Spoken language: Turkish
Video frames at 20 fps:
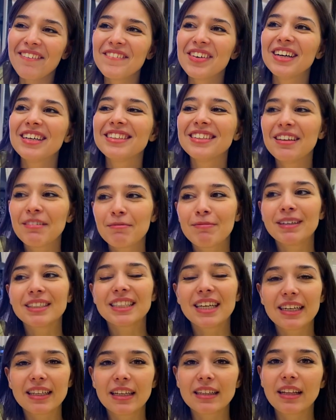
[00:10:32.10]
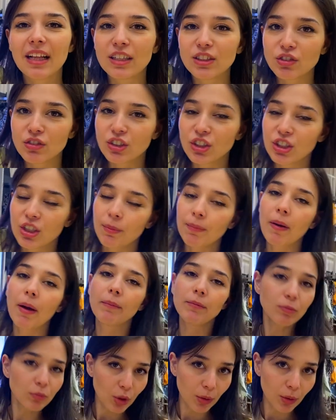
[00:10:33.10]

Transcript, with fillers: Ama tabii pazardan da alışveriş yapar mı?